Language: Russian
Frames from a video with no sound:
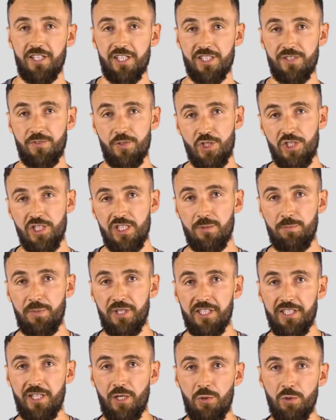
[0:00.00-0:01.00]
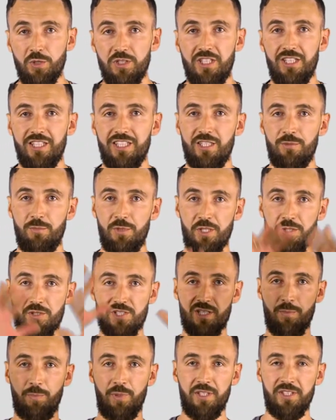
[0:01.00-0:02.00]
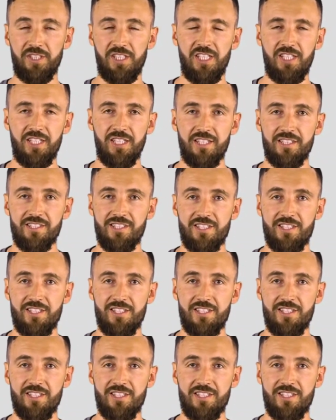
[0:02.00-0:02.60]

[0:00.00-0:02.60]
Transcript: Раздвижные перегородки имеют заполнение